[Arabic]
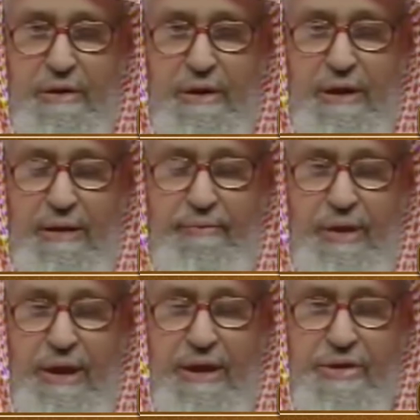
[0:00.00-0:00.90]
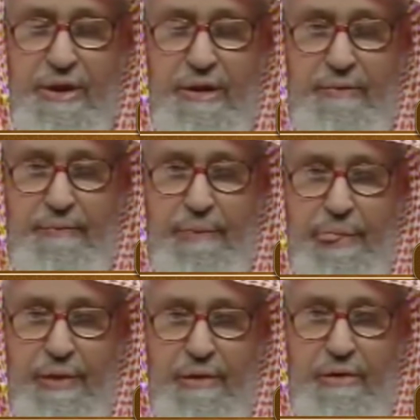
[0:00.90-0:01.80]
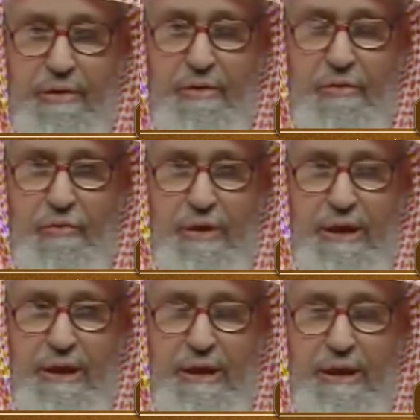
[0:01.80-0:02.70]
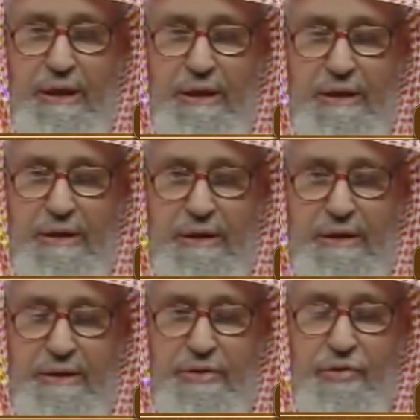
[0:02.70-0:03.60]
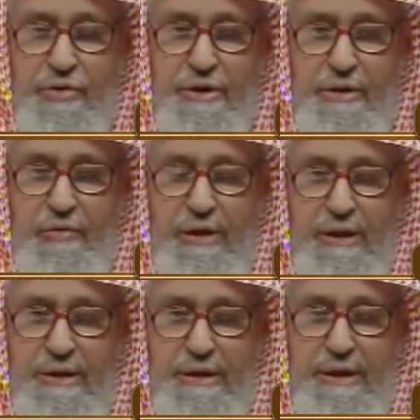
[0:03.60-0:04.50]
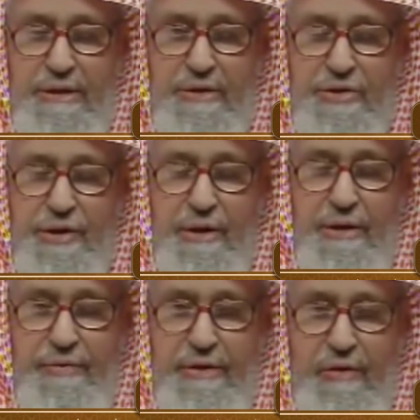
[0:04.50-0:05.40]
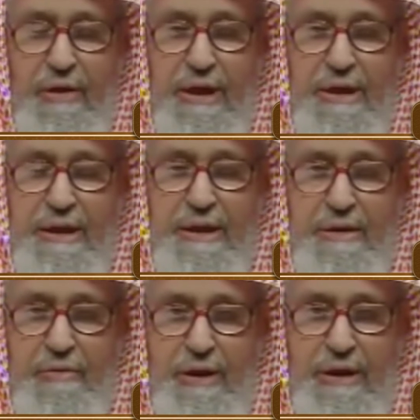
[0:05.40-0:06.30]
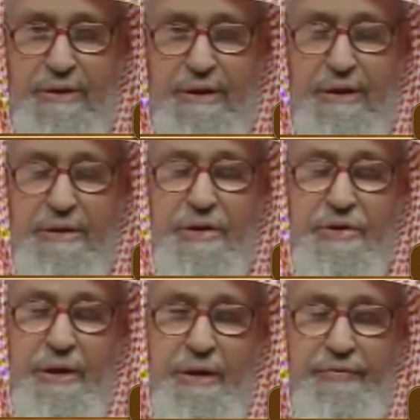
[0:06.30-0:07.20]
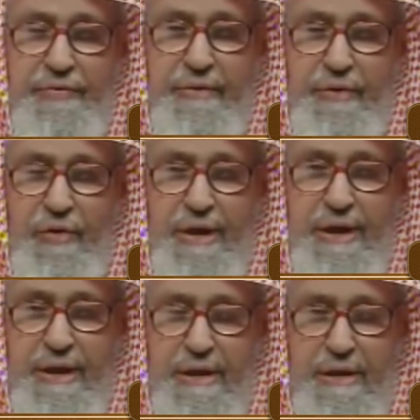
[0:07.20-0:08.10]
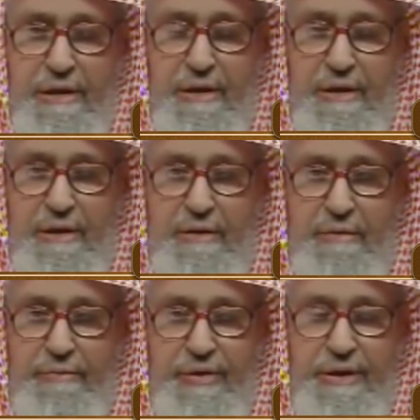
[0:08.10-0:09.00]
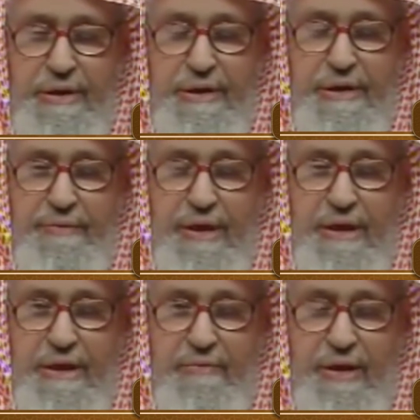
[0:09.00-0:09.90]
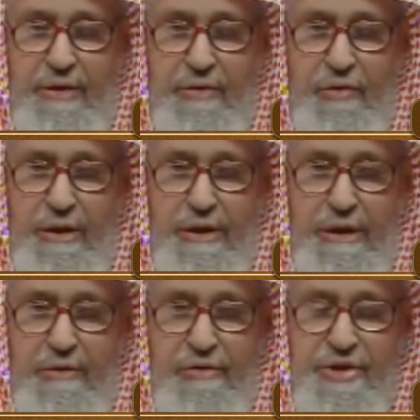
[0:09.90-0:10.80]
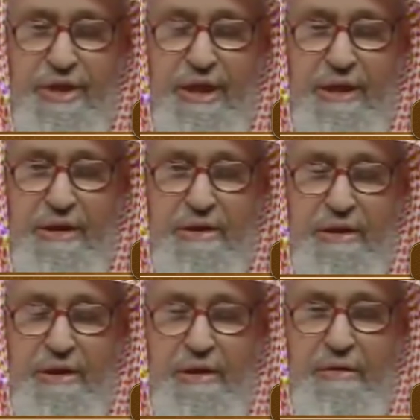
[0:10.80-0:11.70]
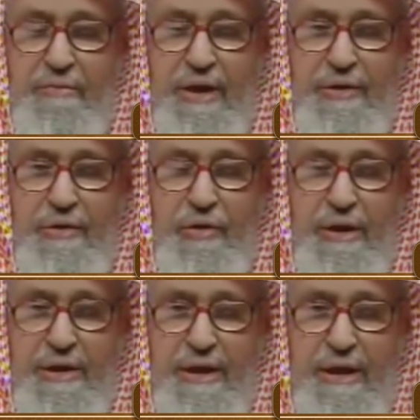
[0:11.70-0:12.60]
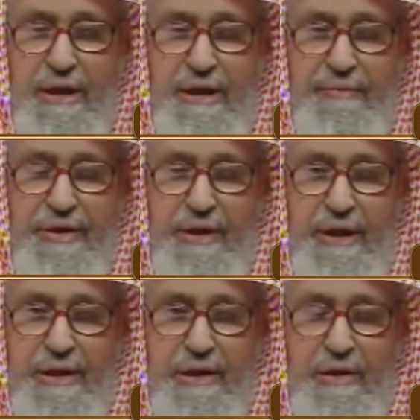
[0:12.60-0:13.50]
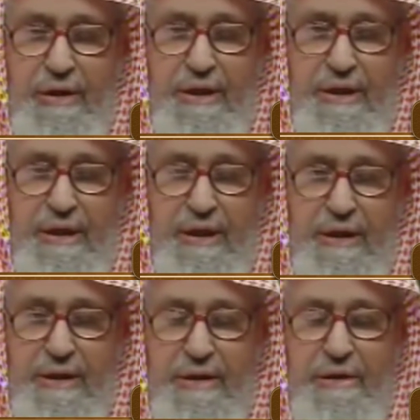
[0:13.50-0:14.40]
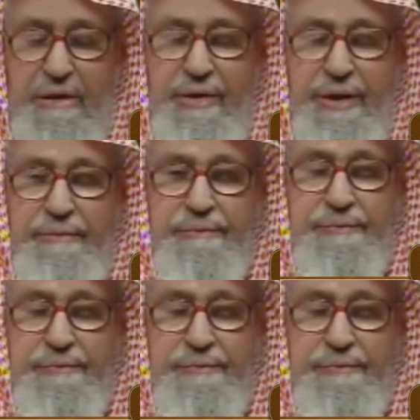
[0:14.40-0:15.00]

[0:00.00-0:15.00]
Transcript: عما حصل ولا يجوز للوالد أن يتصرف ولا لغير الوالد أن يتصرف في المواريث بحرمان بعض الورثة وزيادة بعض الورثة على ميراثه أو غير ذلك نعم